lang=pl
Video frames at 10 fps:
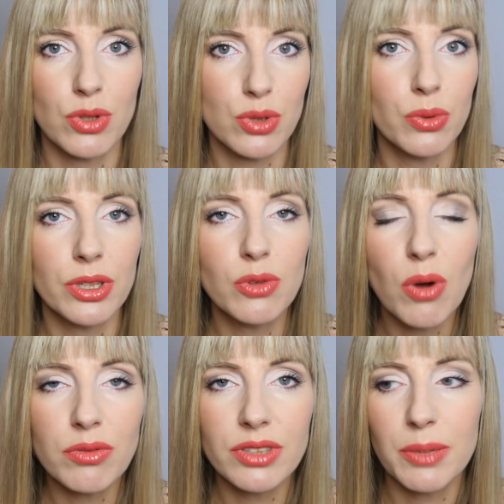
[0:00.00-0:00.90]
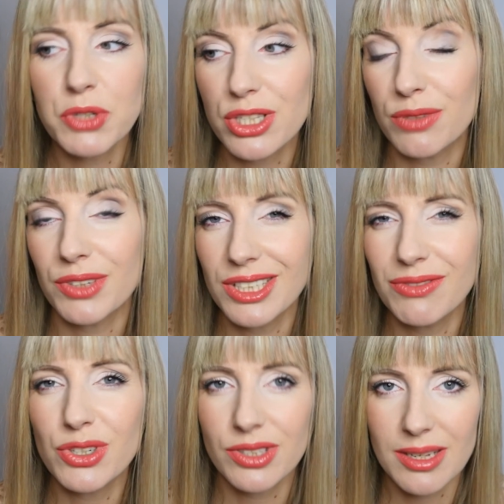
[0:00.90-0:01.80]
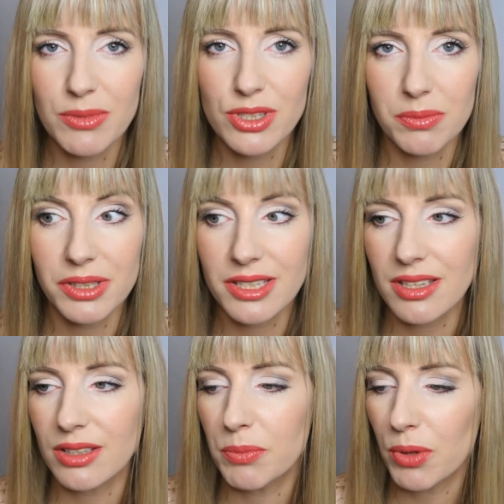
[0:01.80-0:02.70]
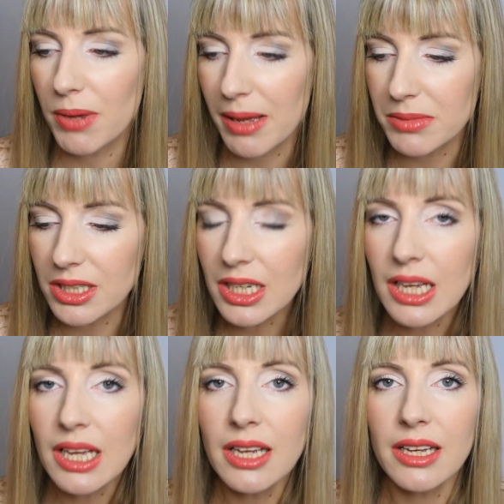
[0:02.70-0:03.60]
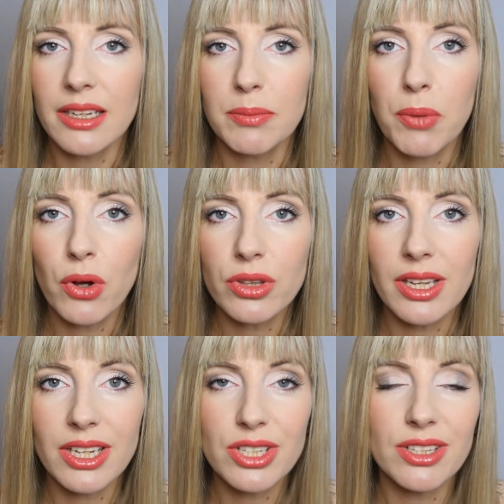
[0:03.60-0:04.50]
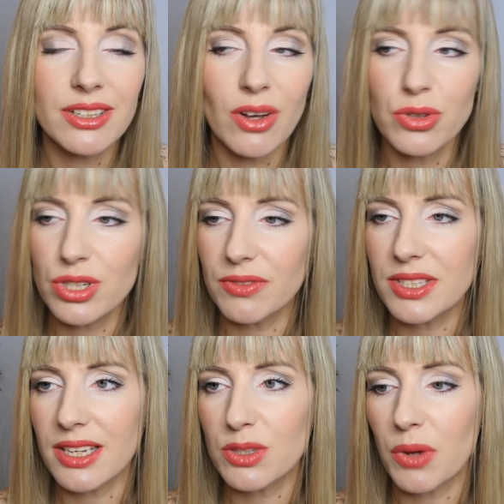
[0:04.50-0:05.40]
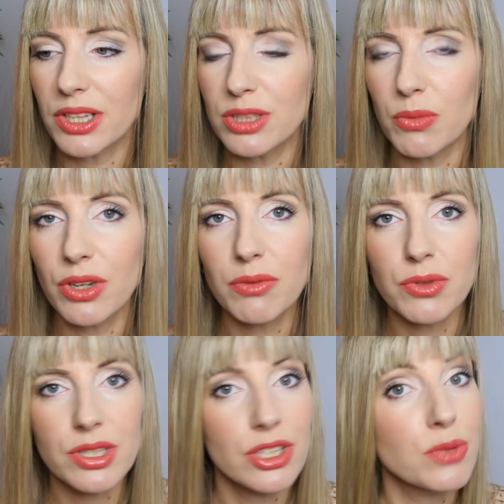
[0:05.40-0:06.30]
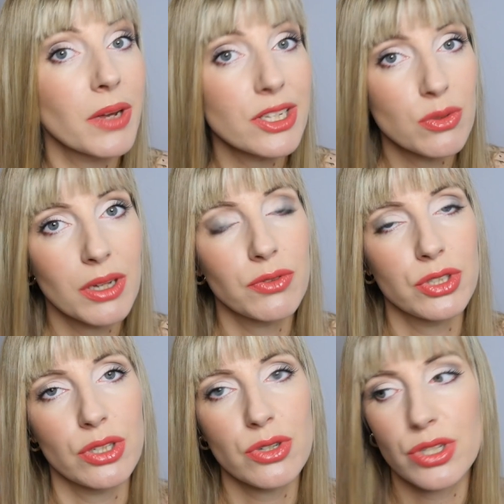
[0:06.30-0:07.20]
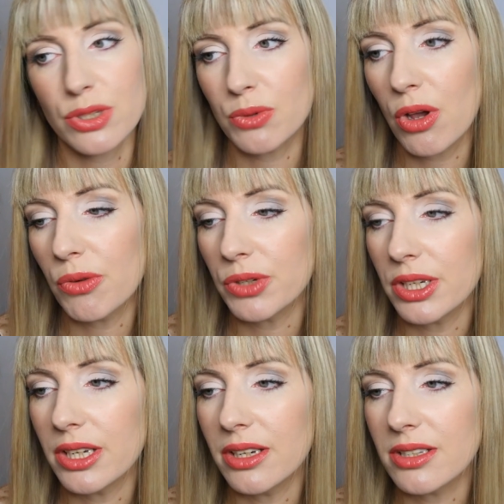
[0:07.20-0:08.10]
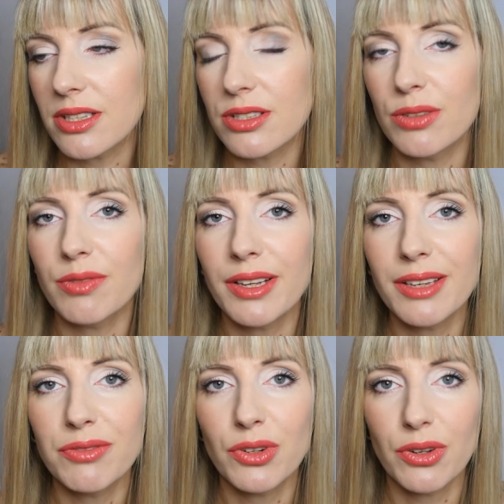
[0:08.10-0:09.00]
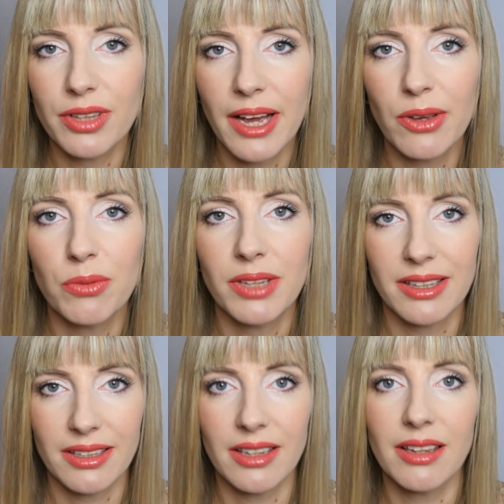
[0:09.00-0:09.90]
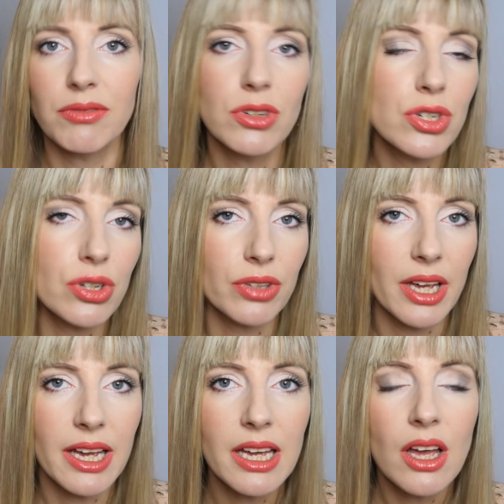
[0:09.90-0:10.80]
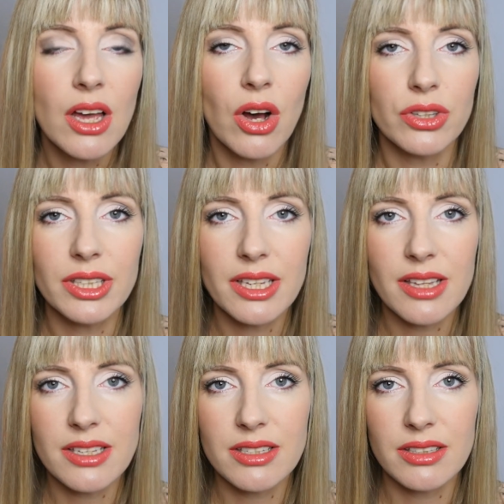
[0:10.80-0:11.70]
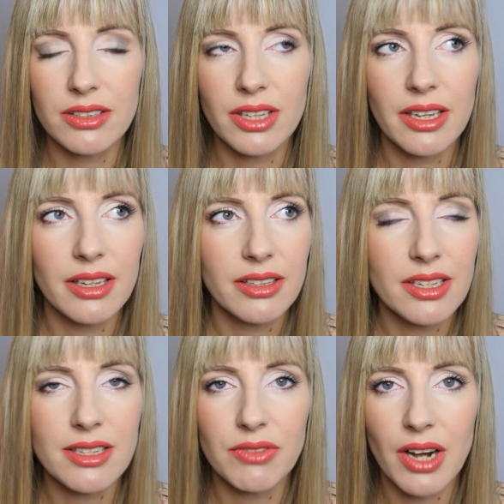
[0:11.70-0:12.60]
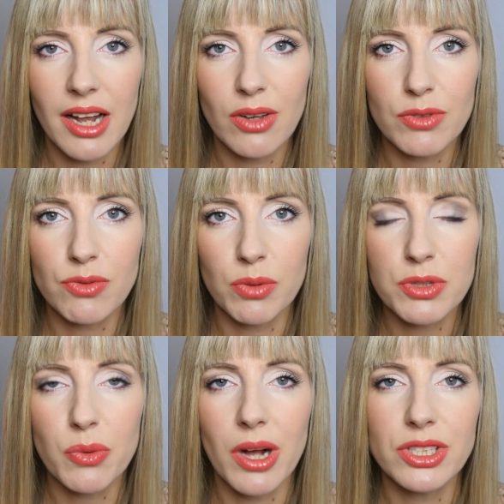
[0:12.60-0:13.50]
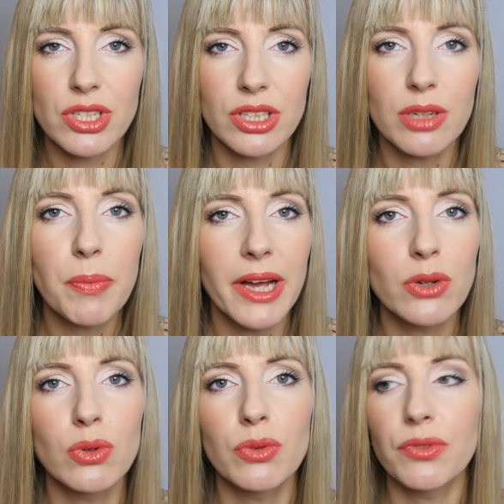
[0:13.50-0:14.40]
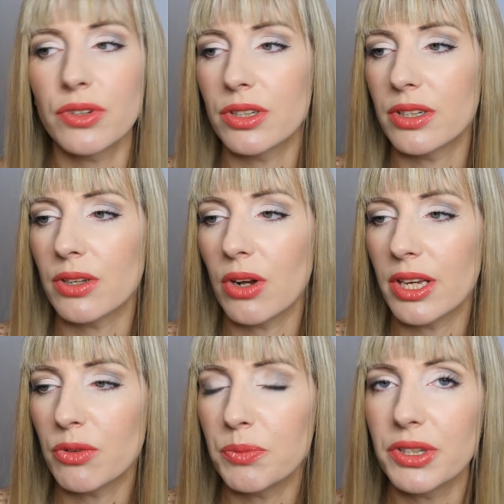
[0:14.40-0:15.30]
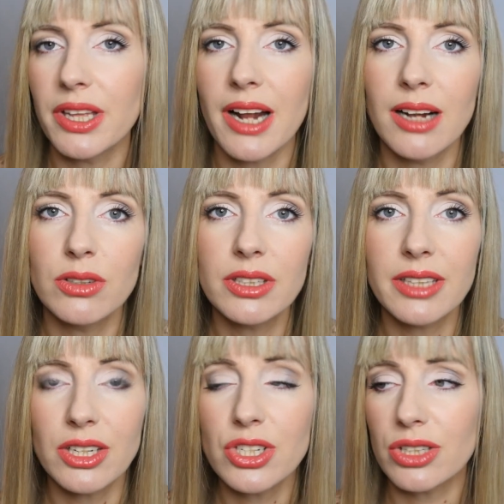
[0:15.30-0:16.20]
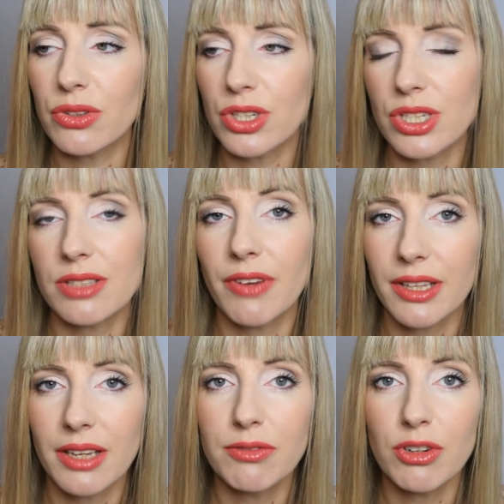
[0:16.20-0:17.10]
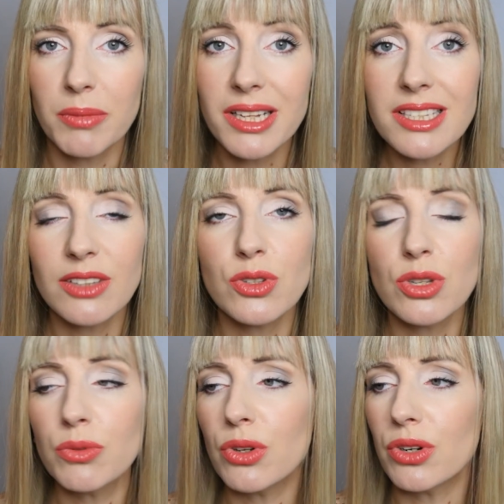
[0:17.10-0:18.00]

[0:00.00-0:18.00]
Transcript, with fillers: do skóry głowy i przez to właśnie wyrządzamy sobie niestety problemy. E, po tej odżywce, słuchajcie, moje włosy też bardzo łatwo się rozczesują i zdecydowanie wyglądają na takie nawilżone. One nie, nie, nie zawierają w swoim składzie żadnych pegów, y, olejów mineralnych, także to też jest fajna informacja. No są to